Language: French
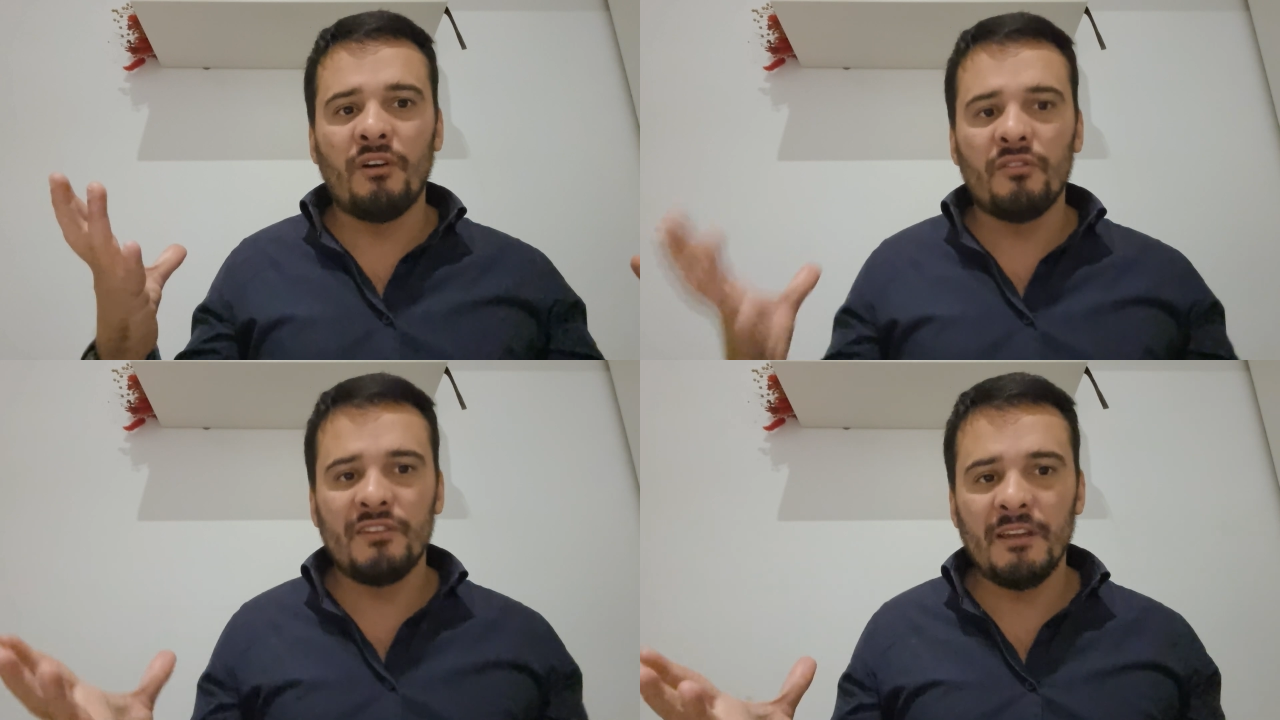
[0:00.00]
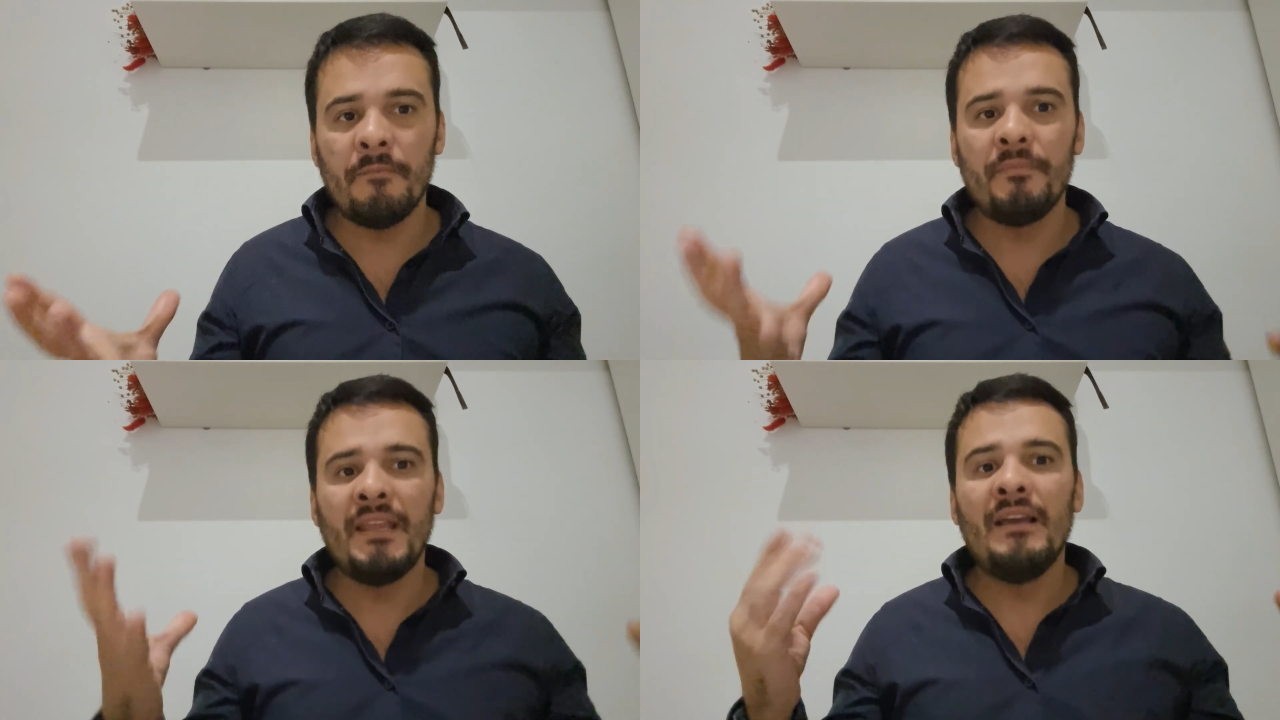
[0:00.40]

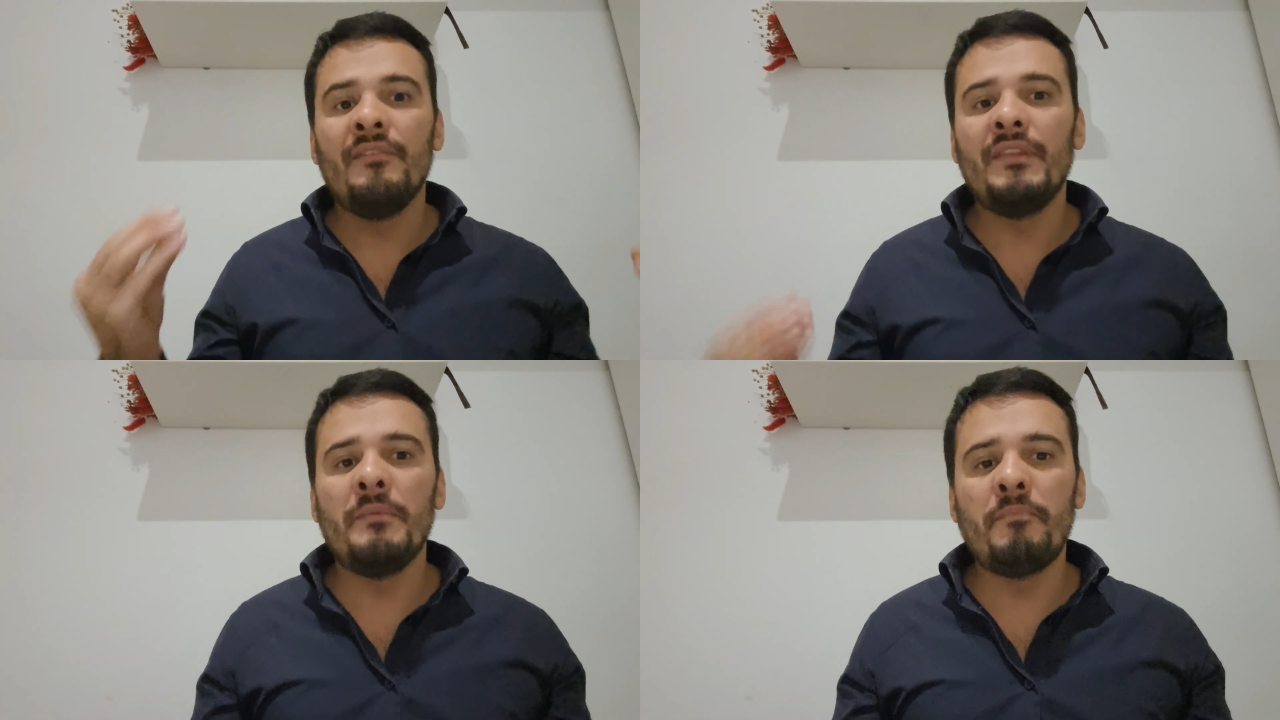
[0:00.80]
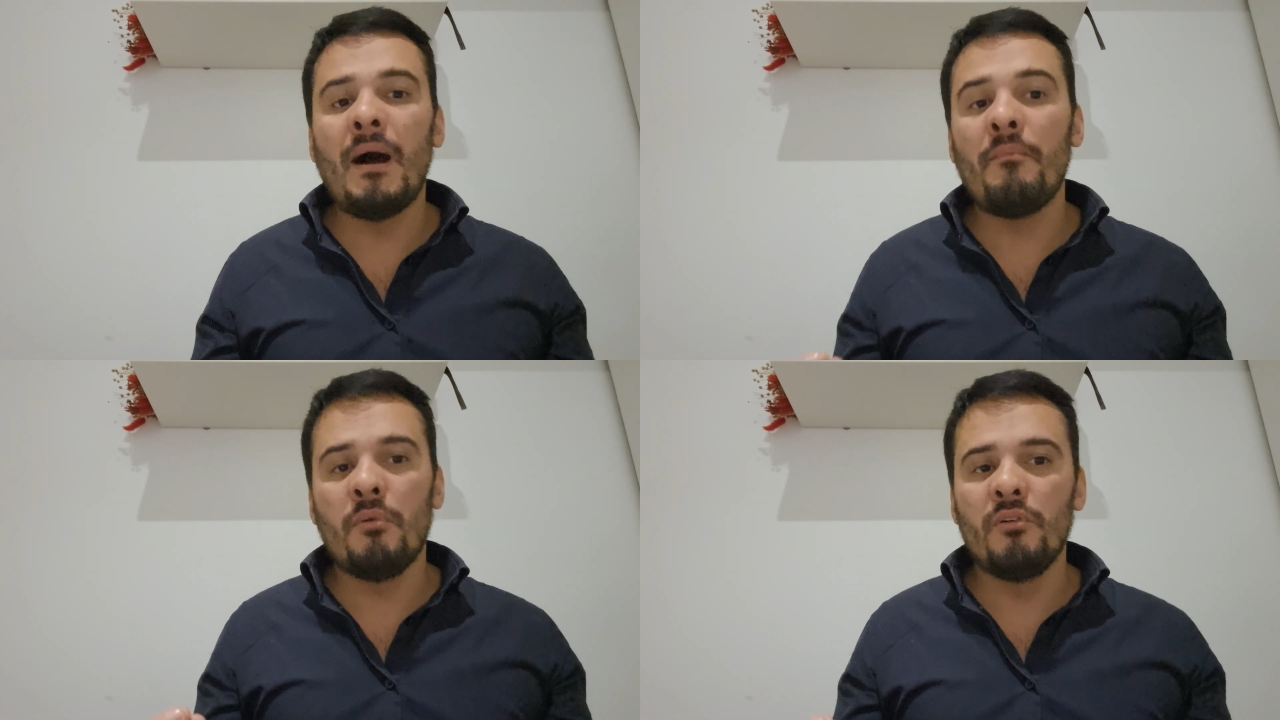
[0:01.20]
français n'est
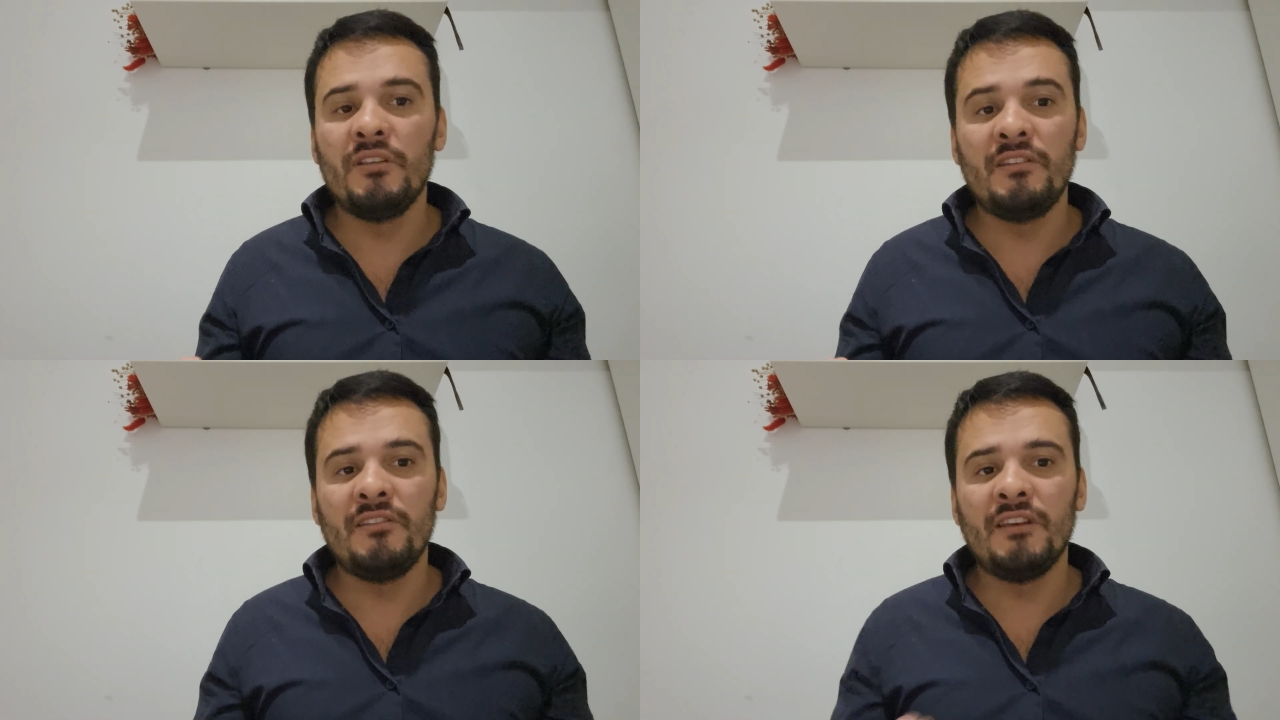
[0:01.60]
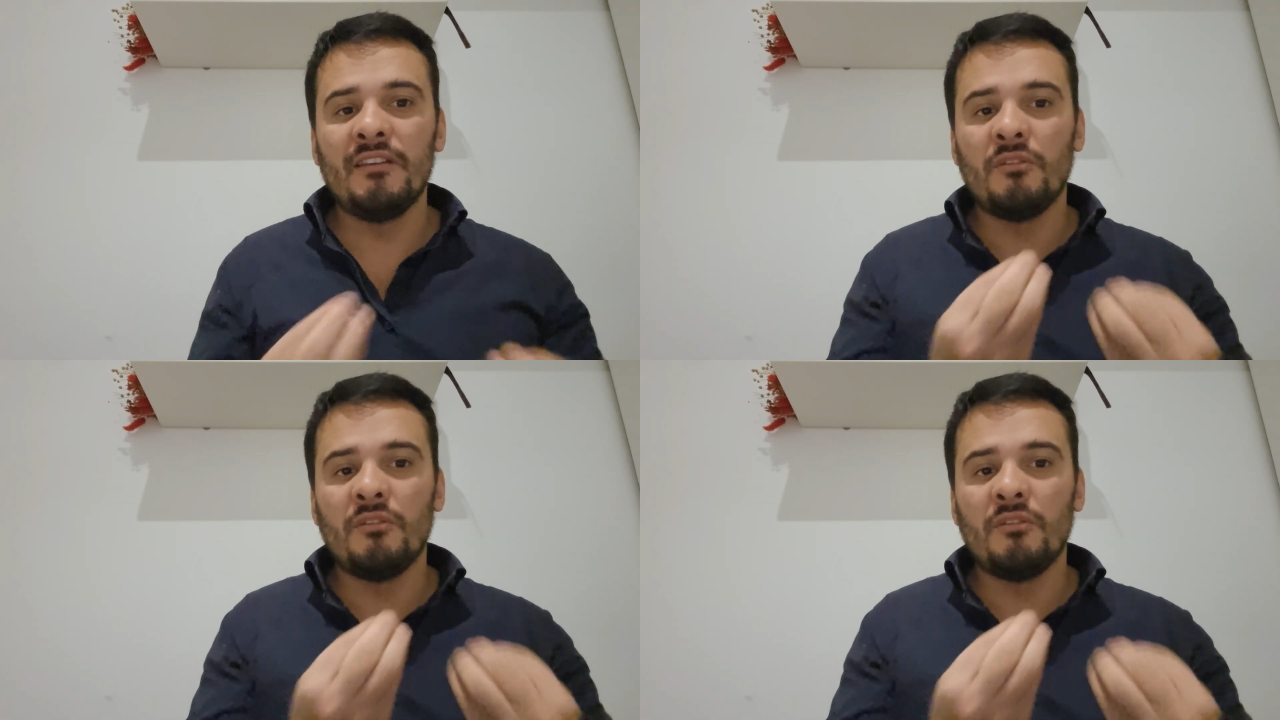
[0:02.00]
pas politisé.